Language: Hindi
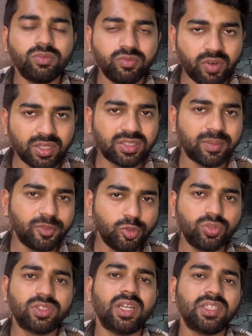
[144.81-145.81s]
व्हाट्सअप
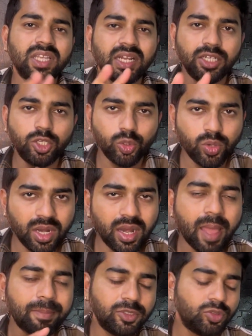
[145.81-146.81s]
यूज करते हैं यानी डुअल
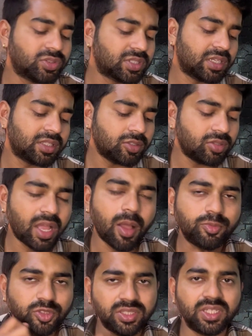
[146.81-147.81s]
ऐप यूज करते हैं तो यहाँ
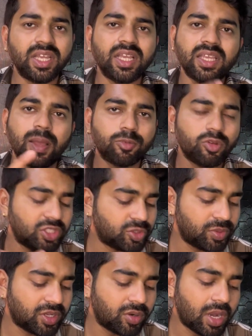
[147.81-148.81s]
ऑप्शन देगा कि आपको
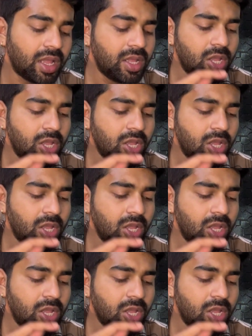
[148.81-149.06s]
किस में खोलना